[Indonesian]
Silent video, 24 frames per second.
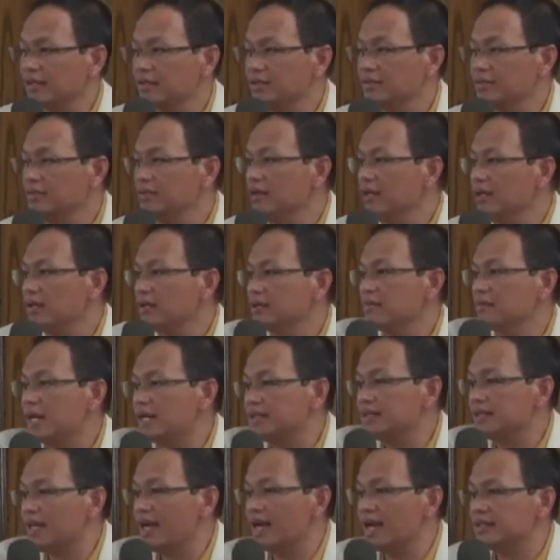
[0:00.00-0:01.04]
Sudah
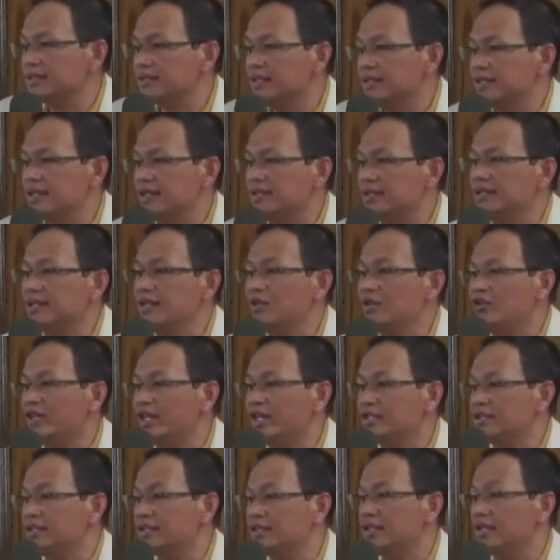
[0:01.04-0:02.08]
merasa asik aja di
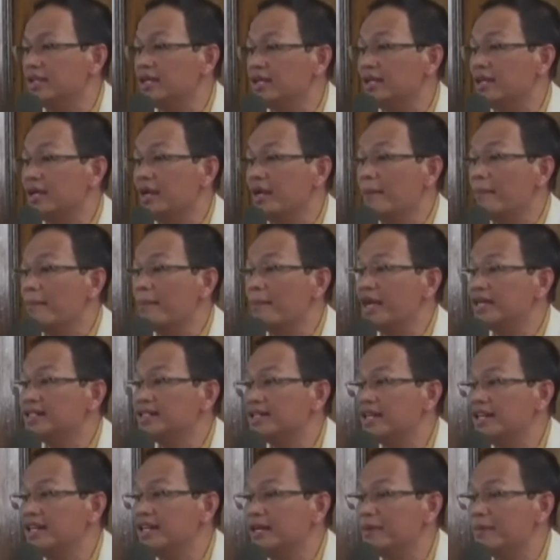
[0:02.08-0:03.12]
dunia sendiri,
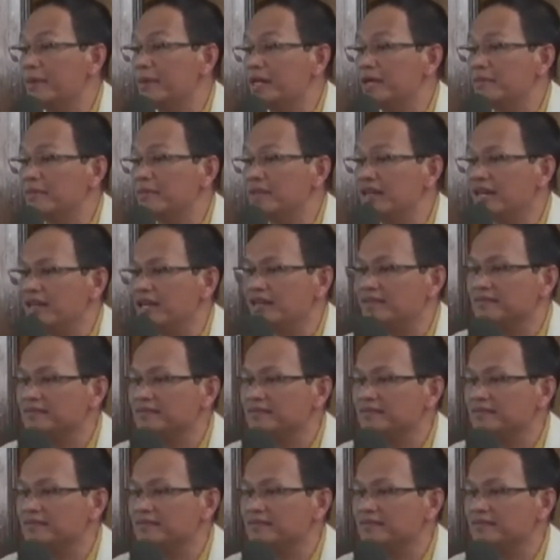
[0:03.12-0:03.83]
merasa diri paling benar.